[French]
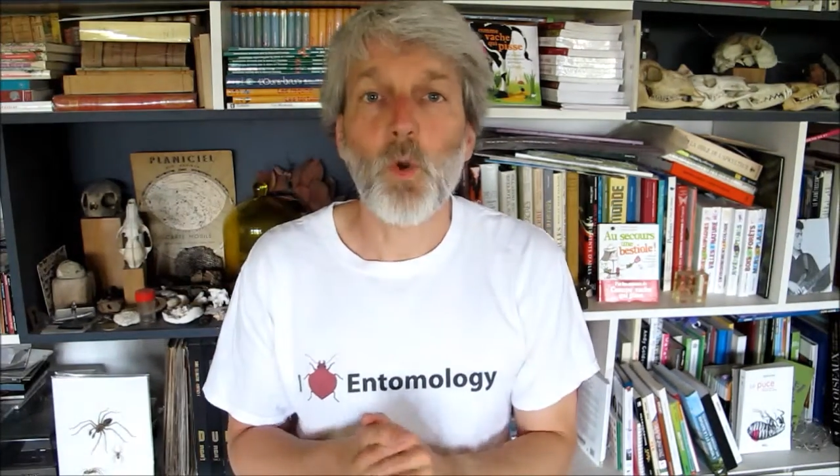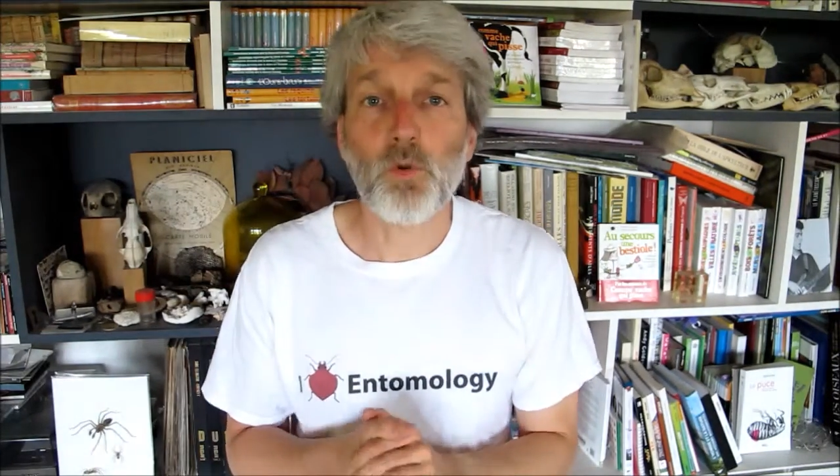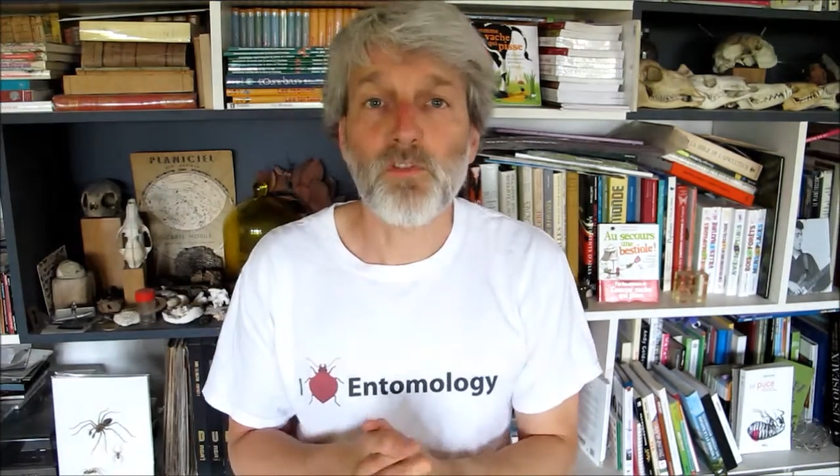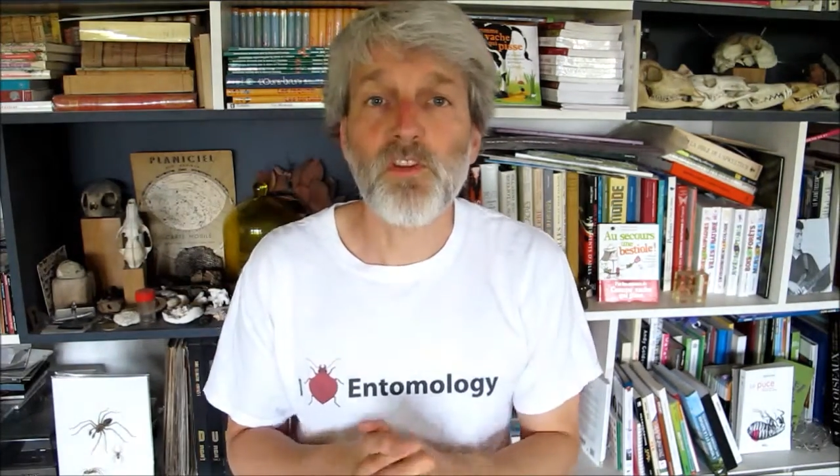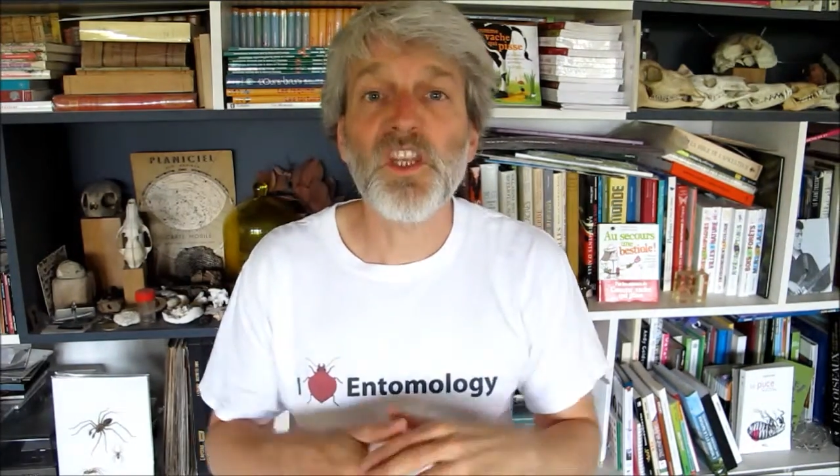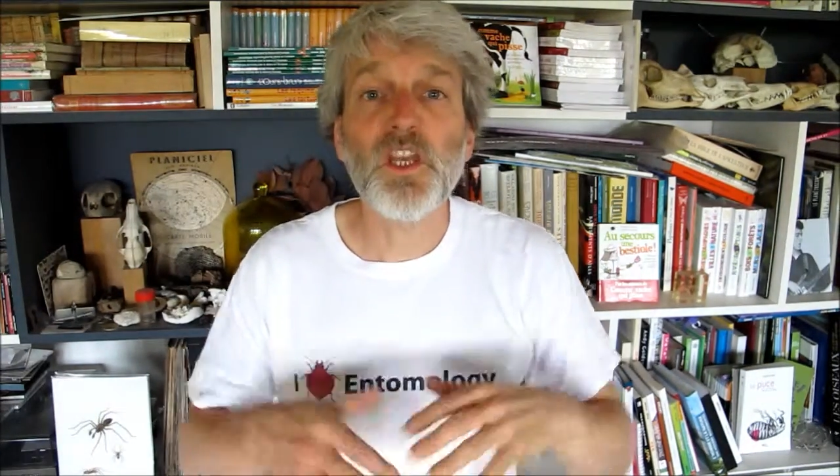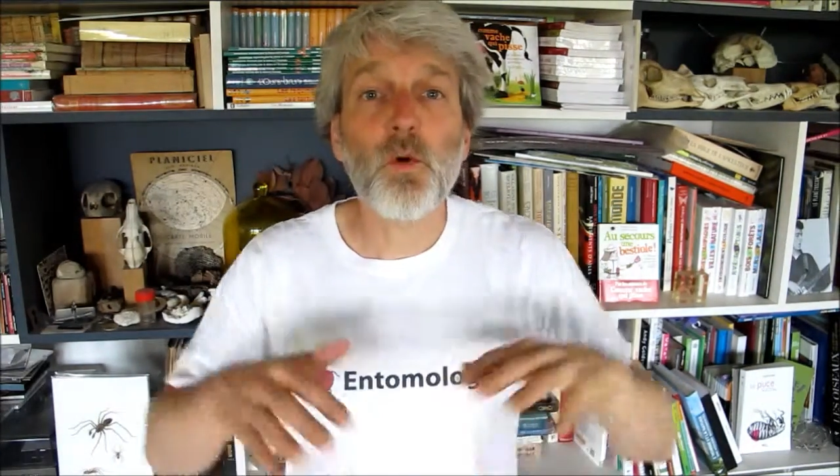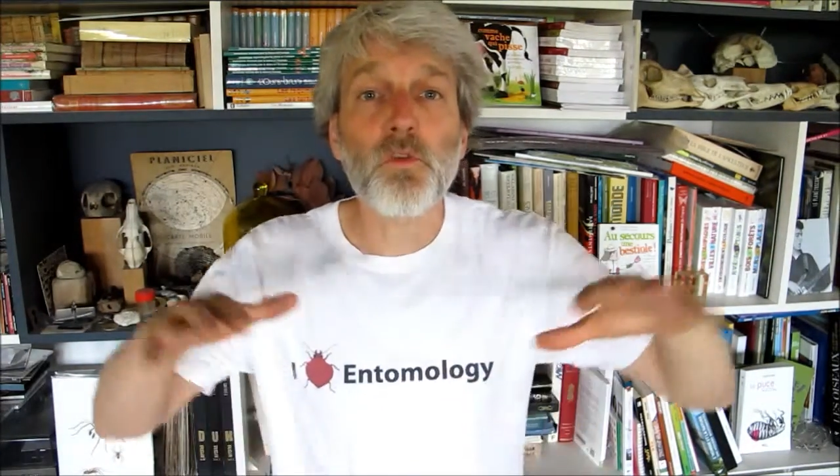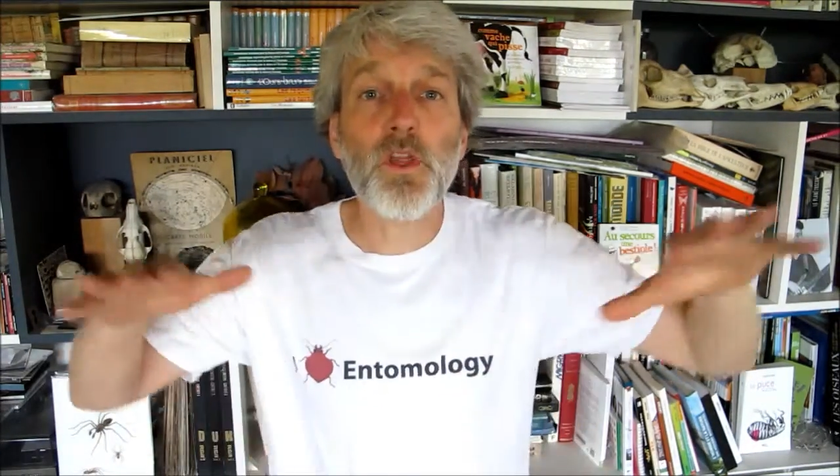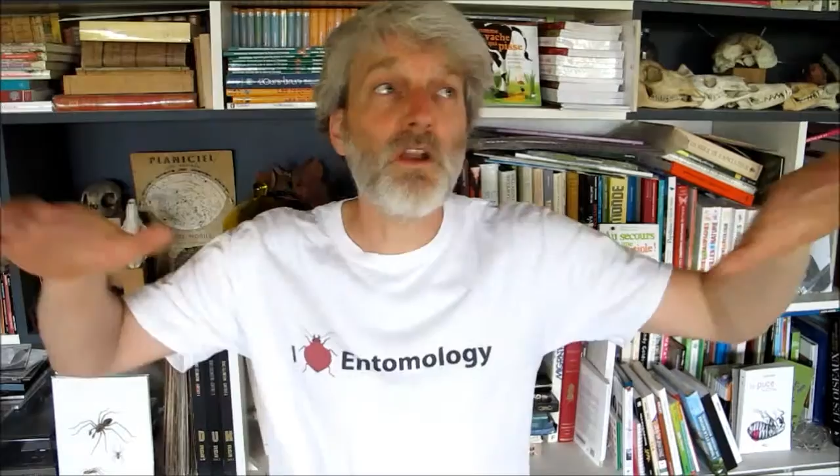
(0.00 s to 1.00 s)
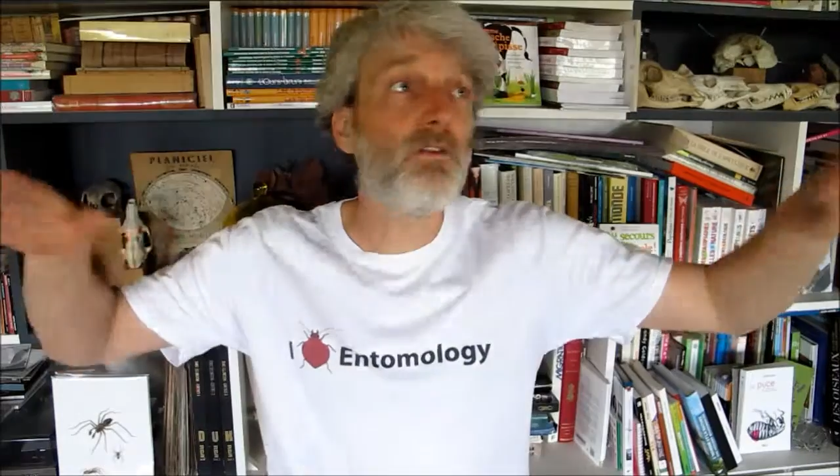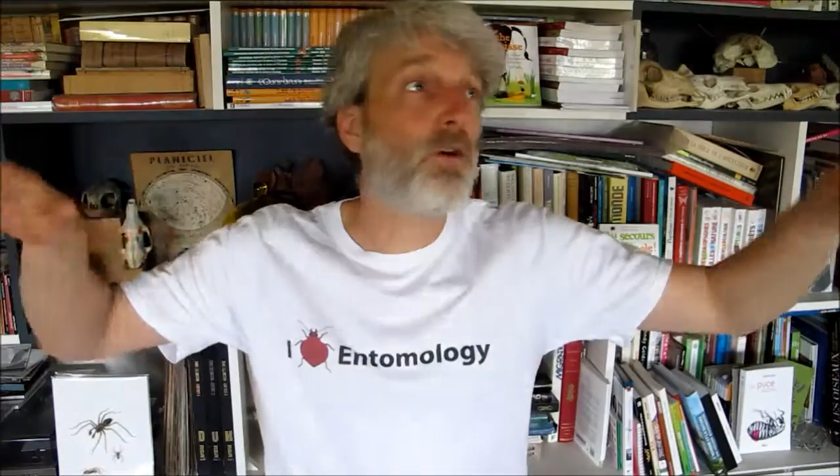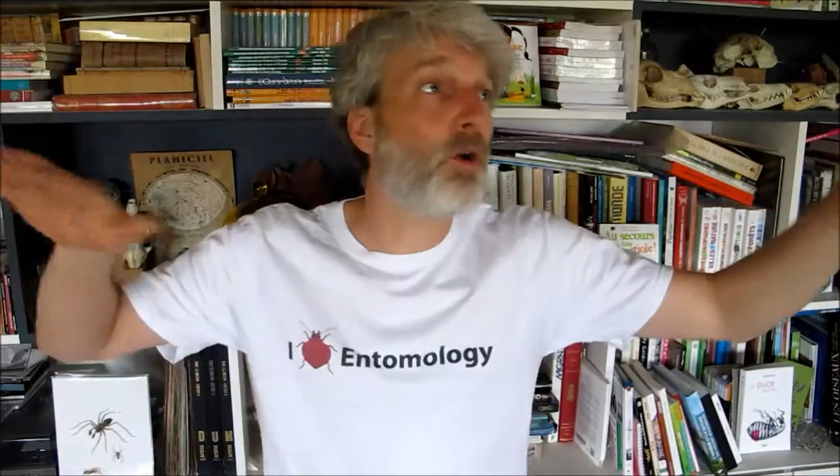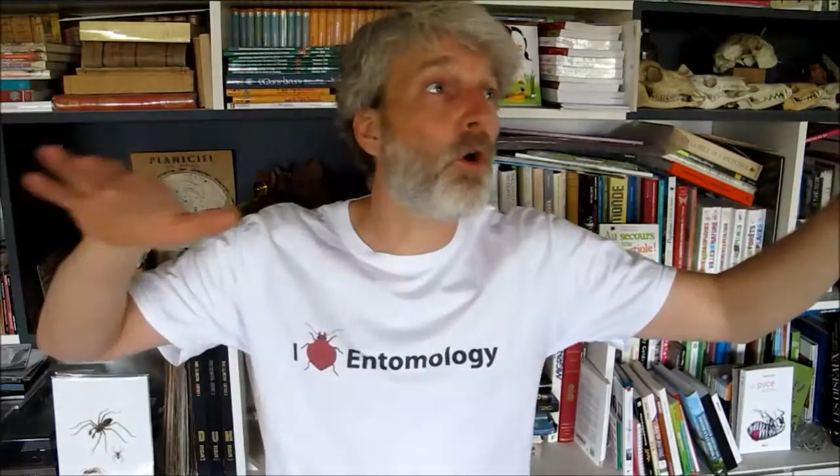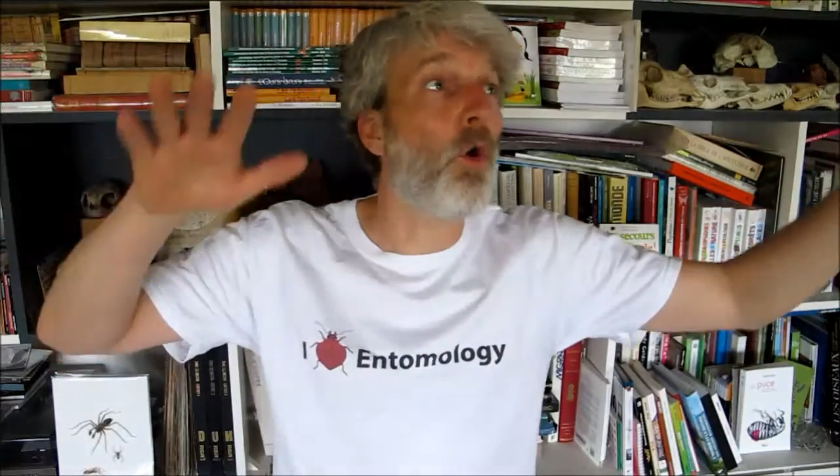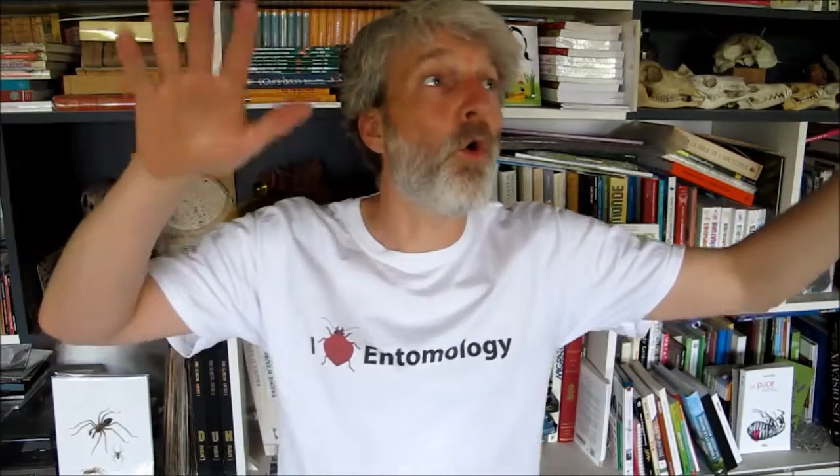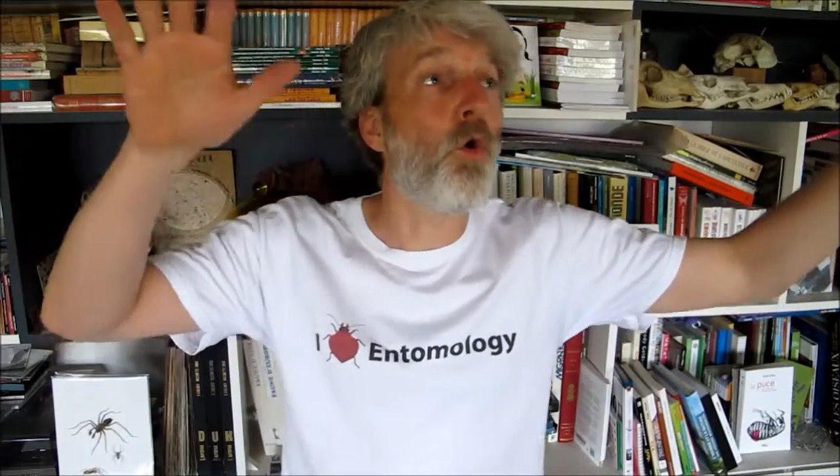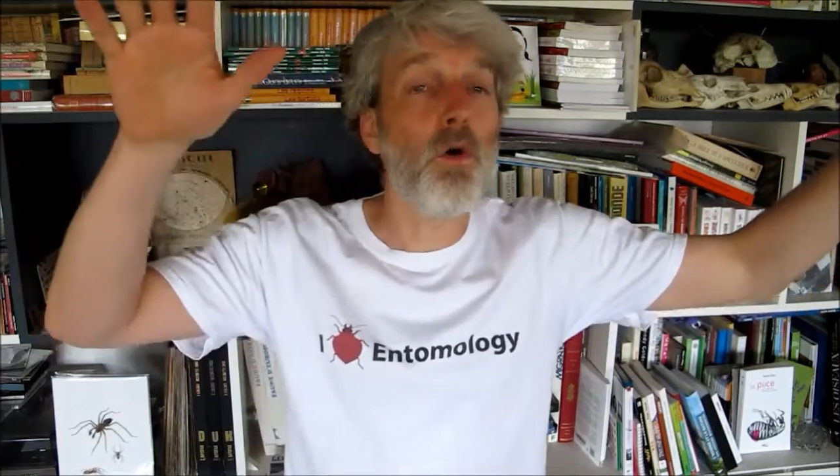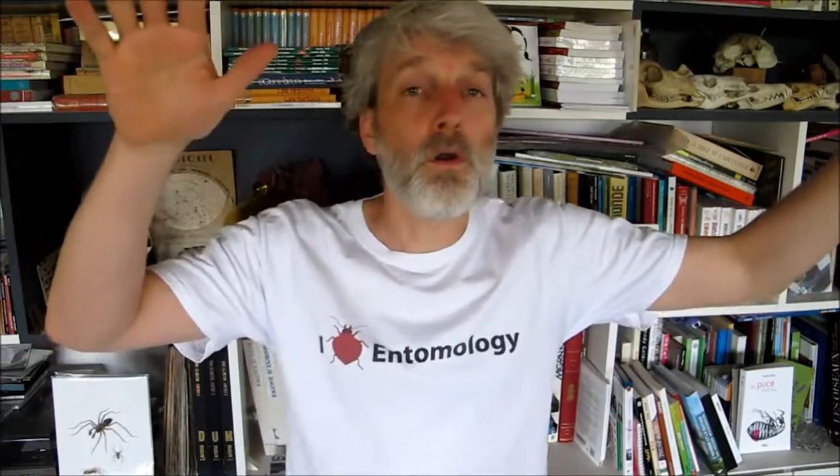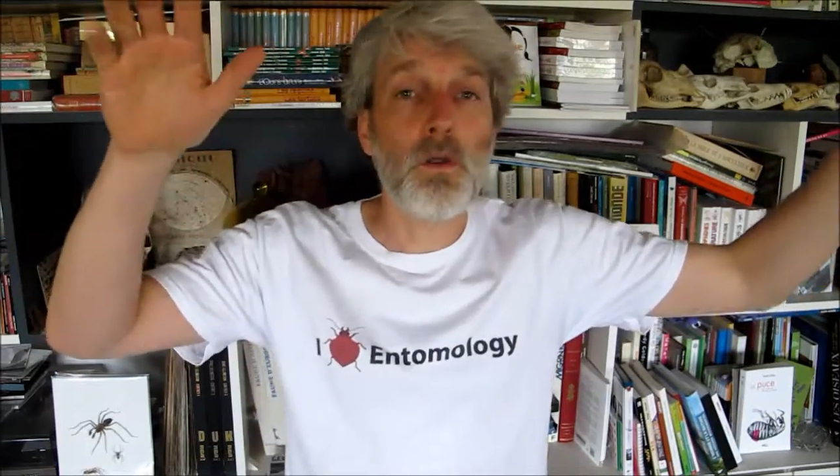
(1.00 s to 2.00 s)
aussi, hirondelle en
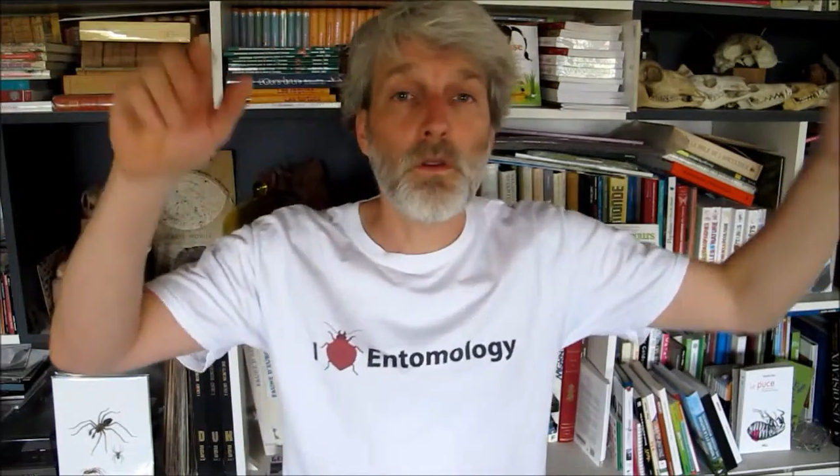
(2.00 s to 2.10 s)
haut,